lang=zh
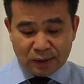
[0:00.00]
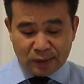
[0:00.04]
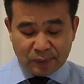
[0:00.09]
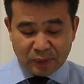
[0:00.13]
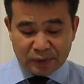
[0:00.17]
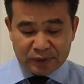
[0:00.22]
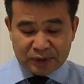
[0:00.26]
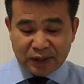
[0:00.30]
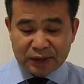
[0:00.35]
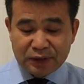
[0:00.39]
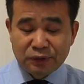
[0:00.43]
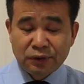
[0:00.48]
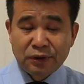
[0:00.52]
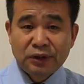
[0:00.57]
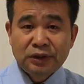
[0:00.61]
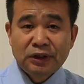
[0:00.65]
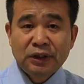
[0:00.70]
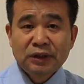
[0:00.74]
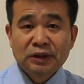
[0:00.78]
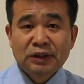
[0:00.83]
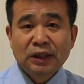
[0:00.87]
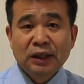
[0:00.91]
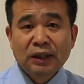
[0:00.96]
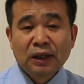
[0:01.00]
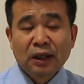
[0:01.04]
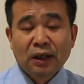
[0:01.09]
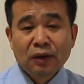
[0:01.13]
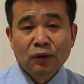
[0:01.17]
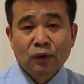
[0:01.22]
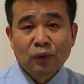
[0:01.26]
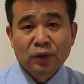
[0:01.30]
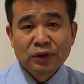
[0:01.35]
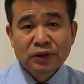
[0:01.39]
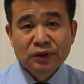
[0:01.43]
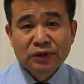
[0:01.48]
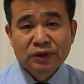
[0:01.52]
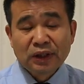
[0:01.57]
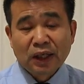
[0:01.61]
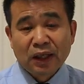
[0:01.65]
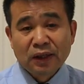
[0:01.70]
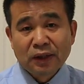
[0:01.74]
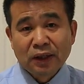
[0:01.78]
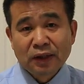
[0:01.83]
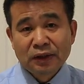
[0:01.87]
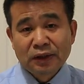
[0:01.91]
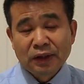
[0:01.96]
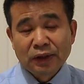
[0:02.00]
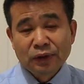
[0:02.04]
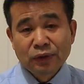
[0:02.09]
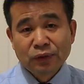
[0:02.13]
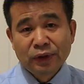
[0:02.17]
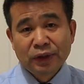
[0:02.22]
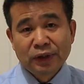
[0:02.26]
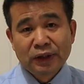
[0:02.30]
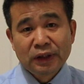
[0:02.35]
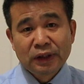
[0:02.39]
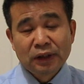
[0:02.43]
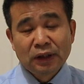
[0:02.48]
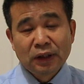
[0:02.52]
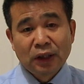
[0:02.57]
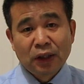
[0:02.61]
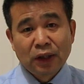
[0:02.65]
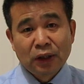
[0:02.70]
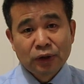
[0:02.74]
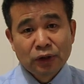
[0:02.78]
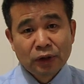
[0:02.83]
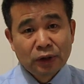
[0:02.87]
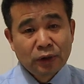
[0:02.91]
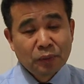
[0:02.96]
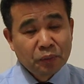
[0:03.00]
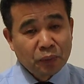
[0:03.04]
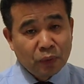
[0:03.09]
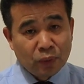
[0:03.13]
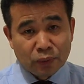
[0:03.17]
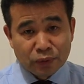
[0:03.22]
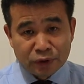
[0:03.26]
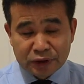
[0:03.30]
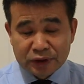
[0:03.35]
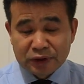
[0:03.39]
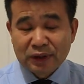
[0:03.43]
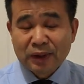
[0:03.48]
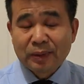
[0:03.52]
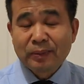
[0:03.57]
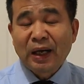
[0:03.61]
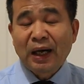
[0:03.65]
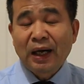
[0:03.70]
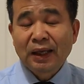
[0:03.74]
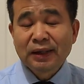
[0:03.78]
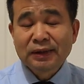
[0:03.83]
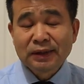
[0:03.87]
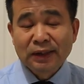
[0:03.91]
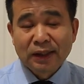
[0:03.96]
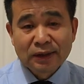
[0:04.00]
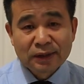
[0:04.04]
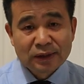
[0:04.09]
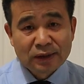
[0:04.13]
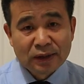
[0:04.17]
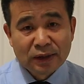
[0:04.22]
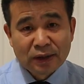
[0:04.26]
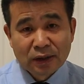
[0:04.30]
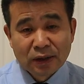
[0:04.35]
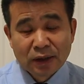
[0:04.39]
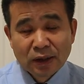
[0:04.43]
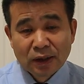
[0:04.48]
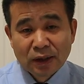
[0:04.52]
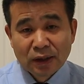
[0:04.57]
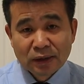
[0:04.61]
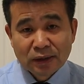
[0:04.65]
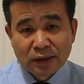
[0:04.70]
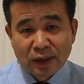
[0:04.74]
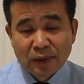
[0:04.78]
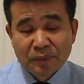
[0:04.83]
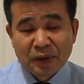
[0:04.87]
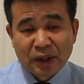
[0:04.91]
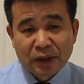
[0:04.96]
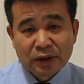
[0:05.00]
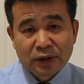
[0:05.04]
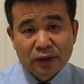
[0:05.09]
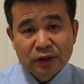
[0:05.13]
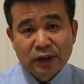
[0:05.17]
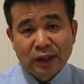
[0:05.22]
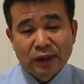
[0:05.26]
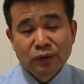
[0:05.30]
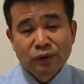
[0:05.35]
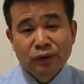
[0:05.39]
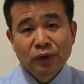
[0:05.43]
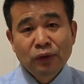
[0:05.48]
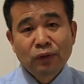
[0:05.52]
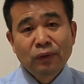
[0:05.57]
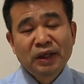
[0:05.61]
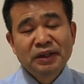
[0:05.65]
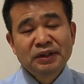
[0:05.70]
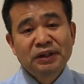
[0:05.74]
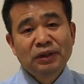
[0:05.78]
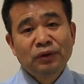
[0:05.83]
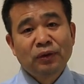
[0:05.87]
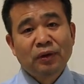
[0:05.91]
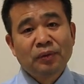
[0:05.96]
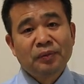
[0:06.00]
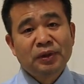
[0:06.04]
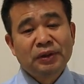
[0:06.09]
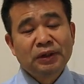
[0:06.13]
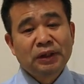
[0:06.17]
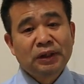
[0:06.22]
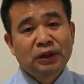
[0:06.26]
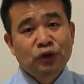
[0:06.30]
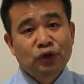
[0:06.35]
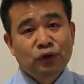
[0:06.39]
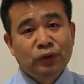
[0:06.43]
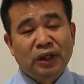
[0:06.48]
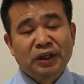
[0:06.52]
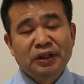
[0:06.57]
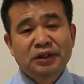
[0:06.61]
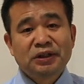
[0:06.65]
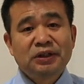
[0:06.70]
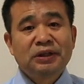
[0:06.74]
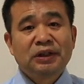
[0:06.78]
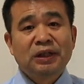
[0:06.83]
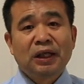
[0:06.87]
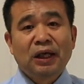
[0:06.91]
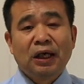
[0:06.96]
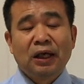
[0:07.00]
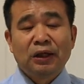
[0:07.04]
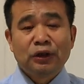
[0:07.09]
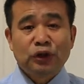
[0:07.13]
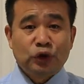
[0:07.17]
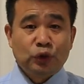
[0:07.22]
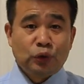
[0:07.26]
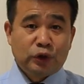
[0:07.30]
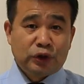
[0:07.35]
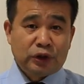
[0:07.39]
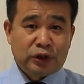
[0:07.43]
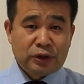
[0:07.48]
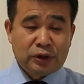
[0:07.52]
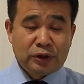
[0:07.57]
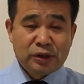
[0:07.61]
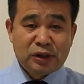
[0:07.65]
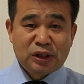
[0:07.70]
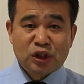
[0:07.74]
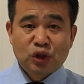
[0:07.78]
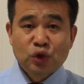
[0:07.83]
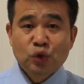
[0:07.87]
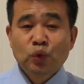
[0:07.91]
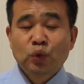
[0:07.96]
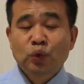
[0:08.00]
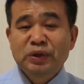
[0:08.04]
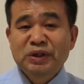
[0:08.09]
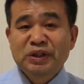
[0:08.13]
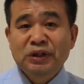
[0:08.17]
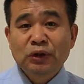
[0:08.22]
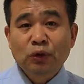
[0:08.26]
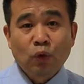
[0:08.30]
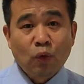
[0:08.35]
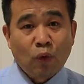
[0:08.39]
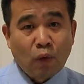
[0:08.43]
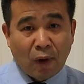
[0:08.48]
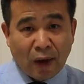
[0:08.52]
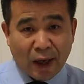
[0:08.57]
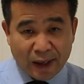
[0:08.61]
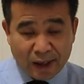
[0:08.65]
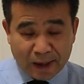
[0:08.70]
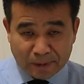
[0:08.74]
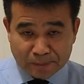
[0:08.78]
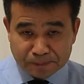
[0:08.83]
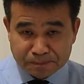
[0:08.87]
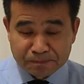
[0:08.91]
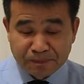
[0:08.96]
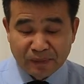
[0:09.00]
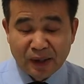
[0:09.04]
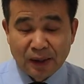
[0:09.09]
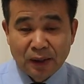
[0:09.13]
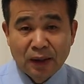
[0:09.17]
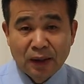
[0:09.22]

那么根据这些呢，我就想呢，针对这个普世的吧，也是特别是针对关心我们这个全世界哈，有十四五亿华人。